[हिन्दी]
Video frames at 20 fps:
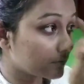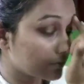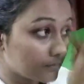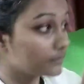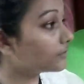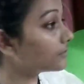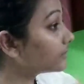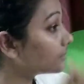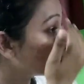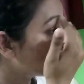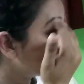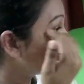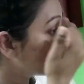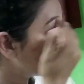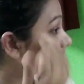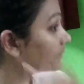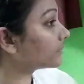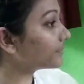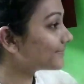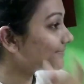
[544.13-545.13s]
सिंपल
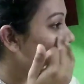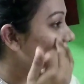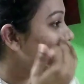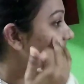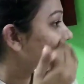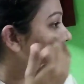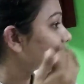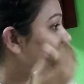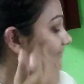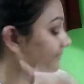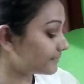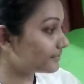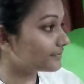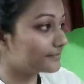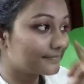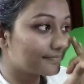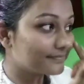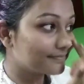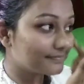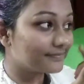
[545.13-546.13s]
यानी कि थोड़ा
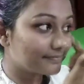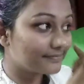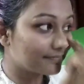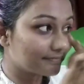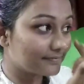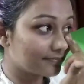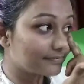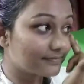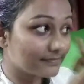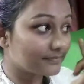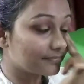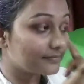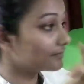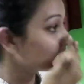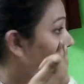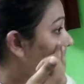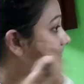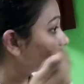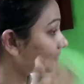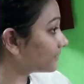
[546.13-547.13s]
सा पार्टी लुक
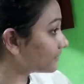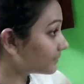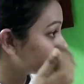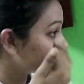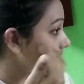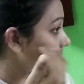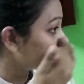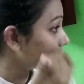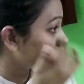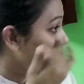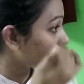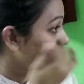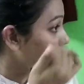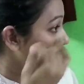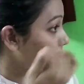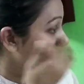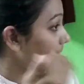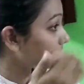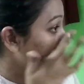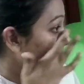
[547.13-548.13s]
टाइप का
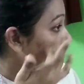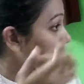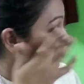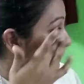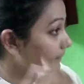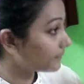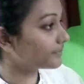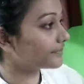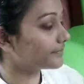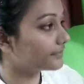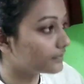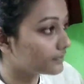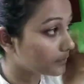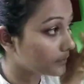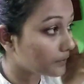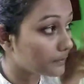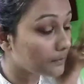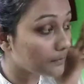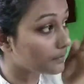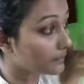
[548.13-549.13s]
एंड उसके बाद
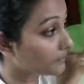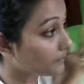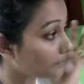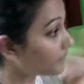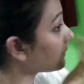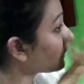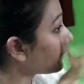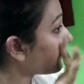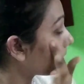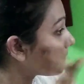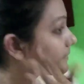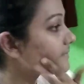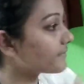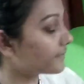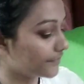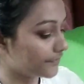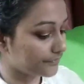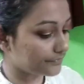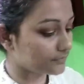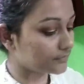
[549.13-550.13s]
मैं करूँगी
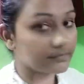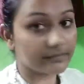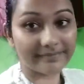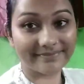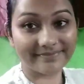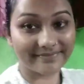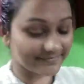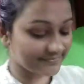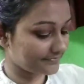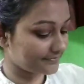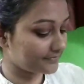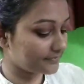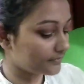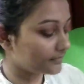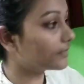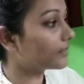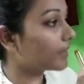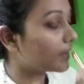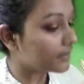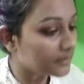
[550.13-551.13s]
इंस्टाग्राम का रील्स
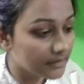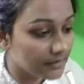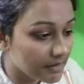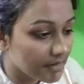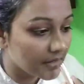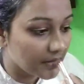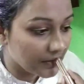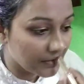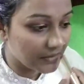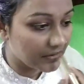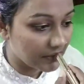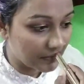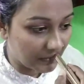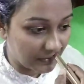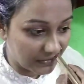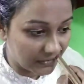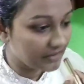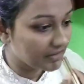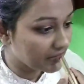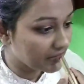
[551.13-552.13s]
वीडियो शूट